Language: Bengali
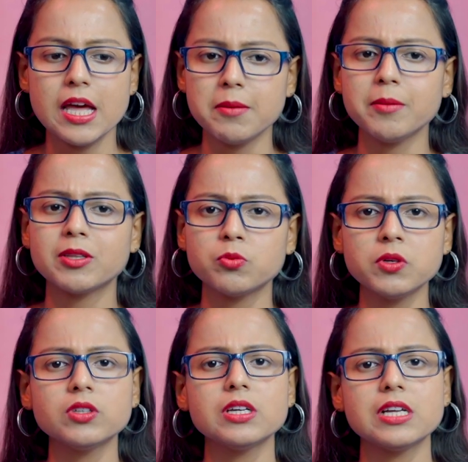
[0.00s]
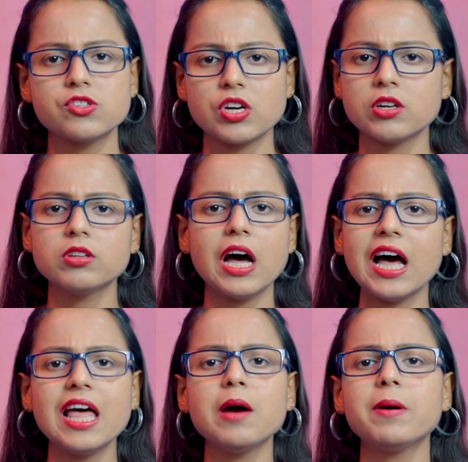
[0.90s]
এ বাবা তুমি কোথায় যাচ্ছ এখনও তো
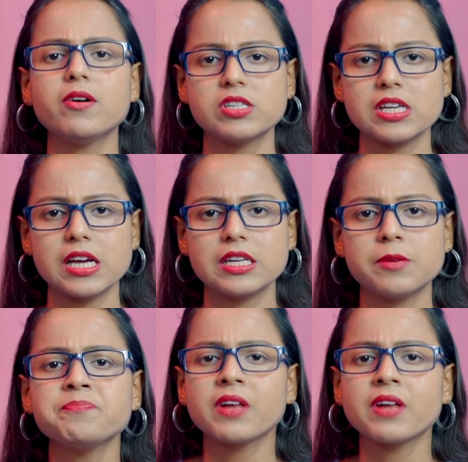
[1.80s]
আয়া পাওয়া যায়নি